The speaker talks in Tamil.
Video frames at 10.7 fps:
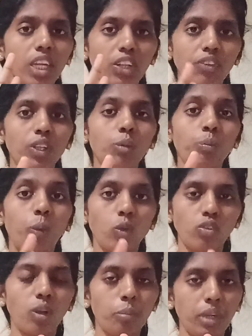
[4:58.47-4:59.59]
இது வந்து
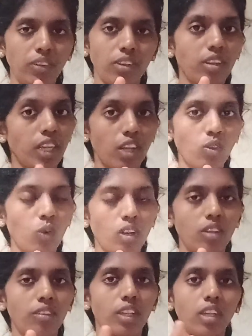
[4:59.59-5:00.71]
போஸ்டா பேஷண்ட் நான்
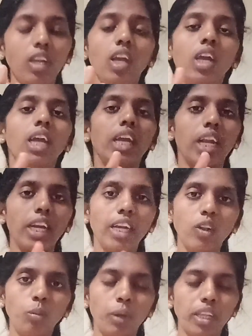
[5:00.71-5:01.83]
சொல்கிறது வந்து
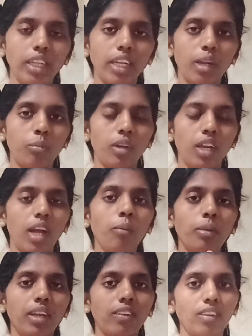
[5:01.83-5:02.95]
ரெண்டாவது பார்த்தீங்க அப்படின்னா
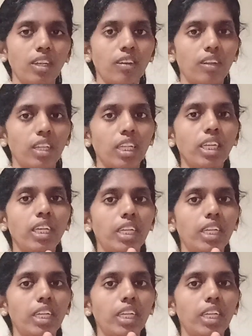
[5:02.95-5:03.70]
பேஷண்ட்டுக்கு வந்து